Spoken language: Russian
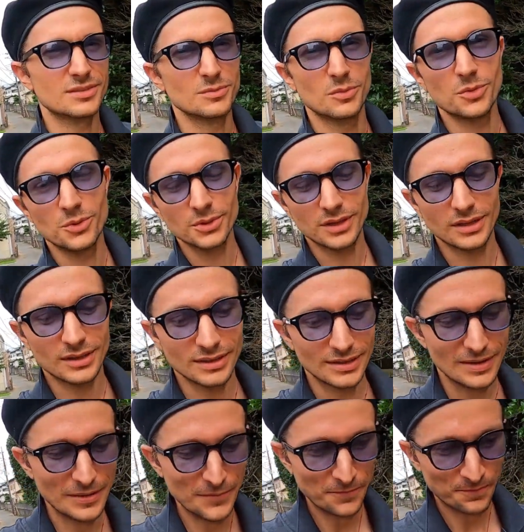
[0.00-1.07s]
смотрят.
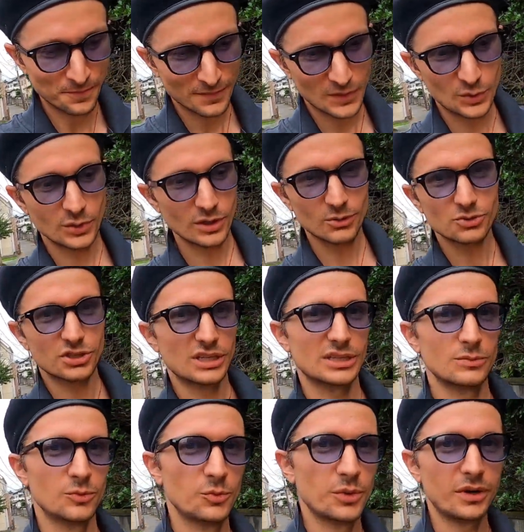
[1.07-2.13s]
Но ну, я уже к
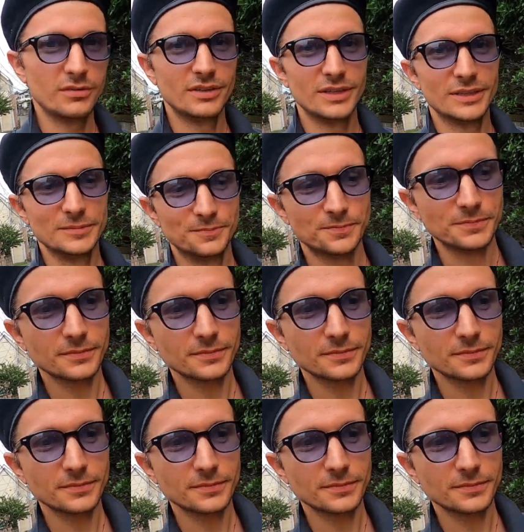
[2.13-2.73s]
этому привык.